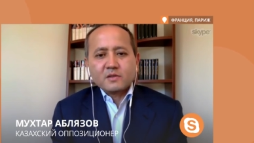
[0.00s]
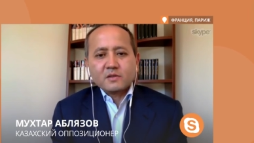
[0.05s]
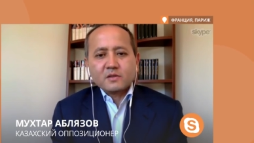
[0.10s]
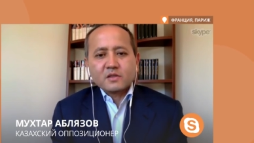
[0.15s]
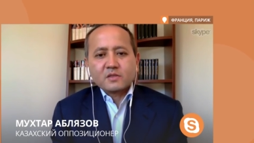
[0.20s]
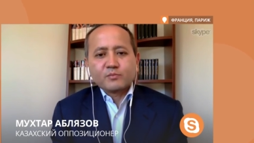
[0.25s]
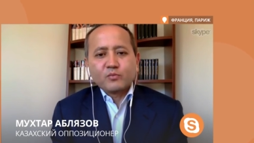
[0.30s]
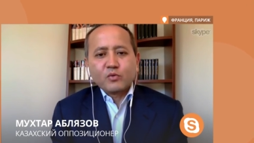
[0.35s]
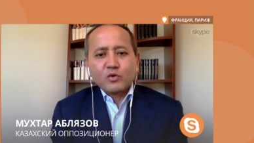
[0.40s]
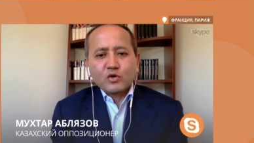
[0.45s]

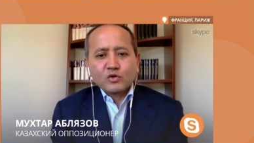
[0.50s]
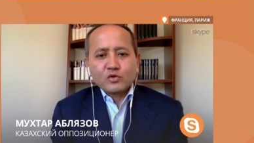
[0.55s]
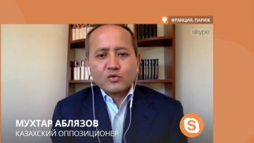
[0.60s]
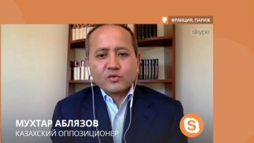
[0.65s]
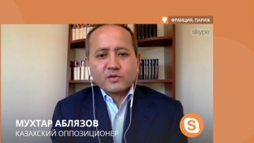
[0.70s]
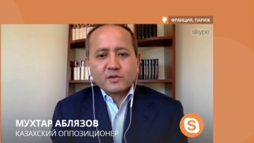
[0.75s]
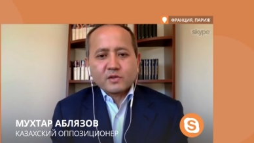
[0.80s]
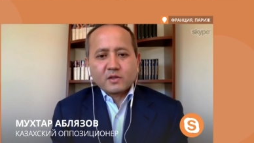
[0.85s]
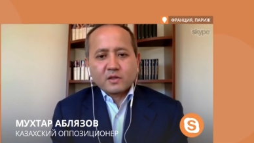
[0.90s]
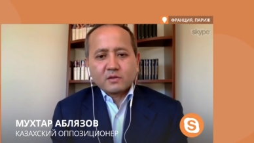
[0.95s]

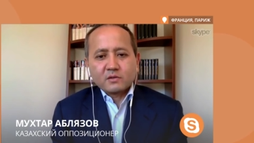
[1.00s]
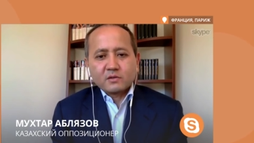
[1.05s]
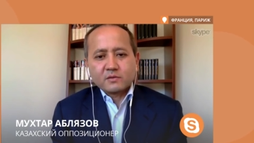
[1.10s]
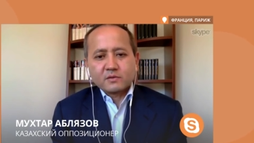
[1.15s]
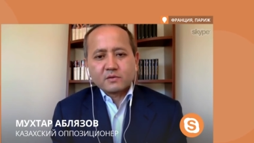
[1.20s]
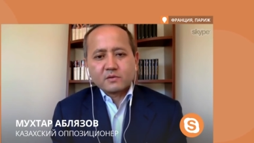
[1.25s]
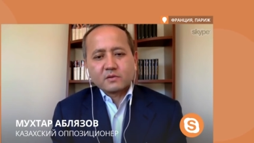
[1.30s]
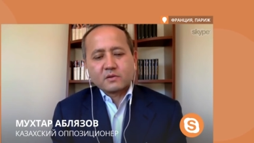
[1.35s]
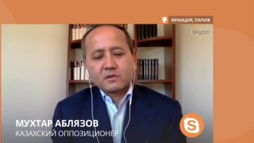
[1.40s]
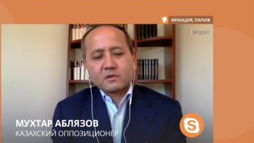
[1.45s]
используется
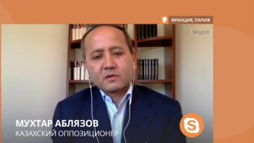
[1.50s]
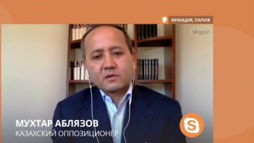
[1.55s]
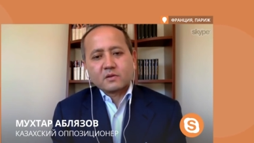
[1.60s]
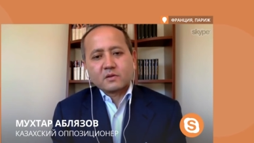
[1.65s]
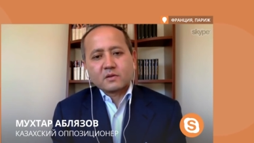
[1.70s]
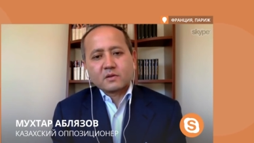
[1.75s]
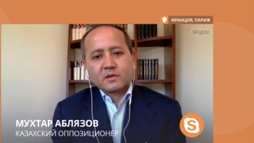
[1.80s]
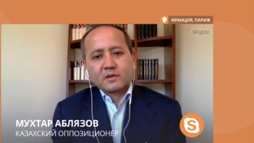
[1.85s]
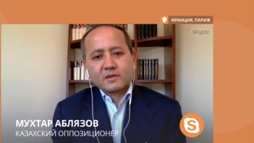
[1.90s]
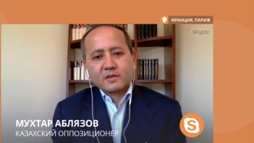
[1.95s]

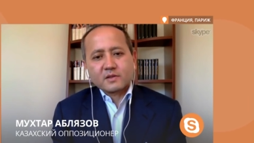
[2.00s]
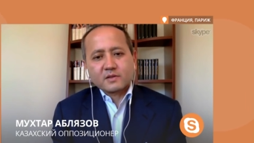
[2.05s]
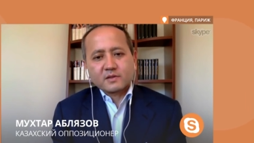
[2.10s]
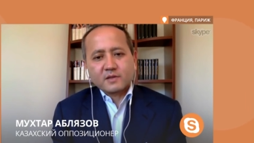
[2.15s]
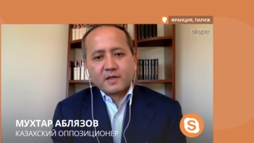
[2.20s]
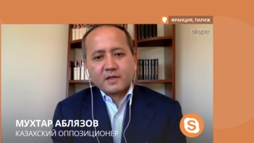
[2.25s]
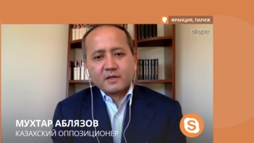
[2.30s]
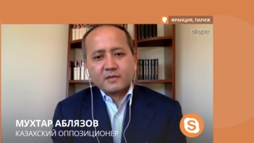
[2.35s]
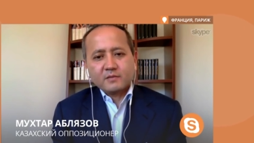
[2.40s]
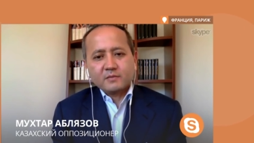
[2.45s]
э,
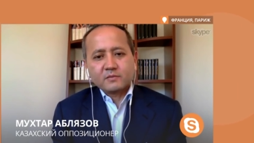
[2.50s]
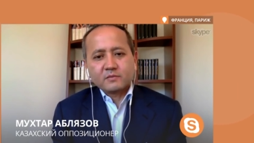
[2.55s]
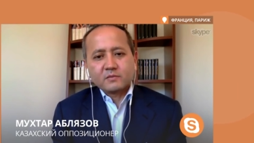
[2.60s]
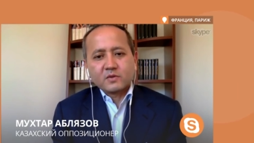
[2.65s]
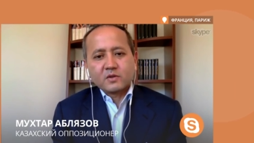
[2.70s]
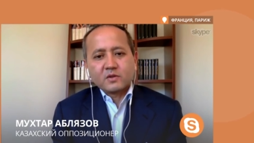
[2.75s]
Казахстаном,